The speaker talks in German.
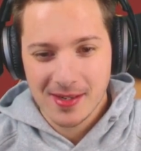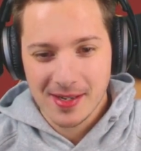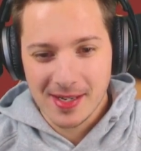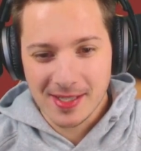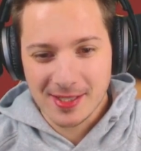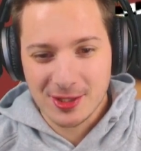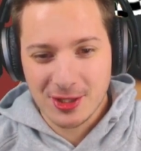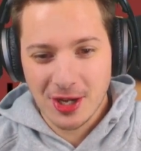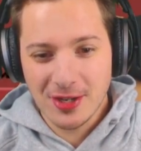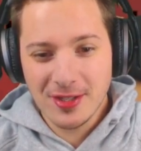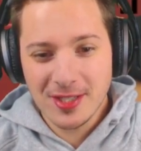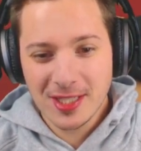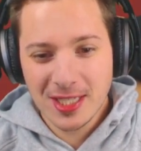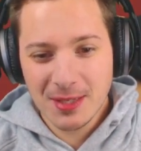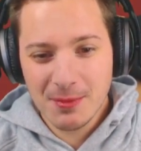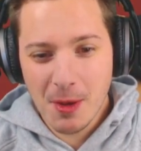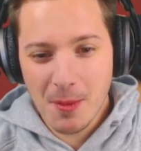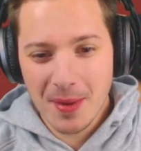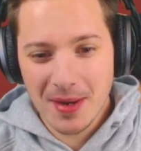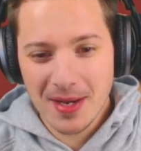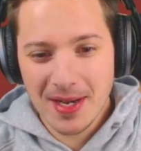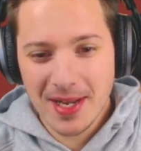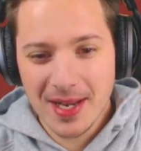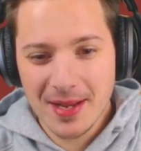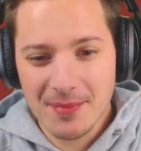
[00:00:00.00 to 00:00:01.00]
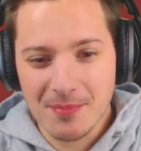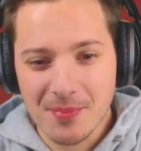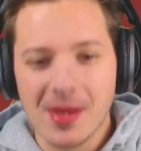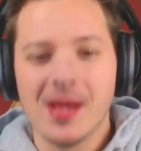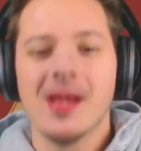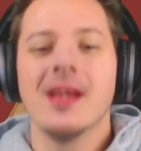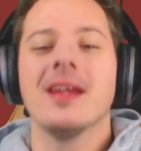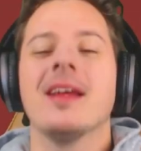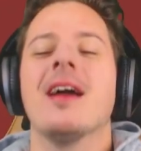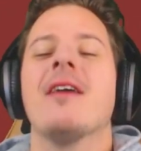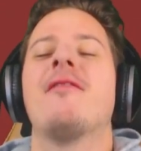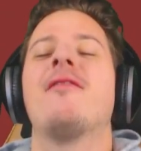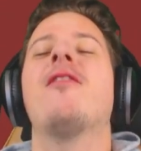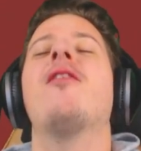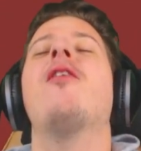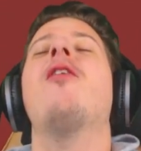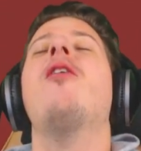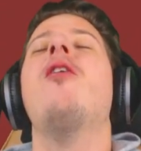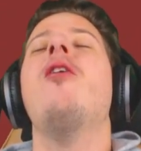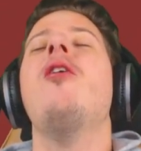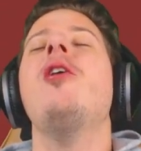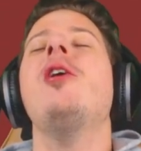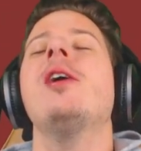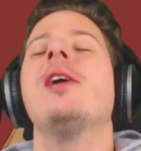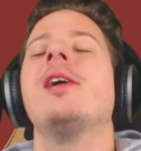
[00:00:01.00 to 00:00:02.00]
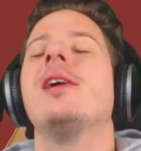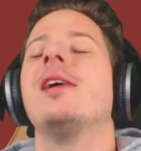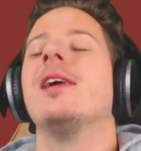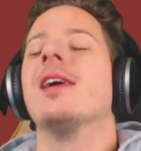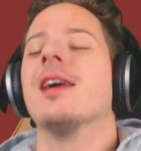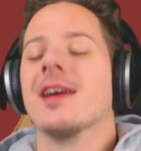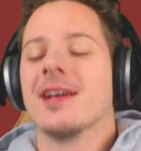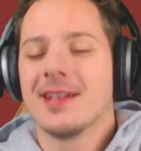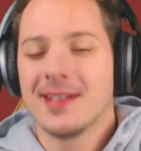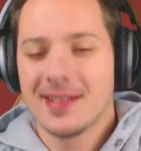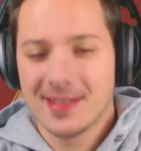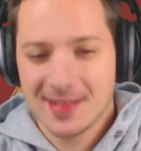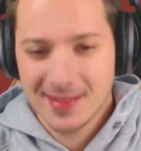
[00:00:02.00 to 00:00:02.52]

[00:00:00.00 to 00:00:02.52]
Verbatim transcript: Das könnte ich aber überleben. Jawohl!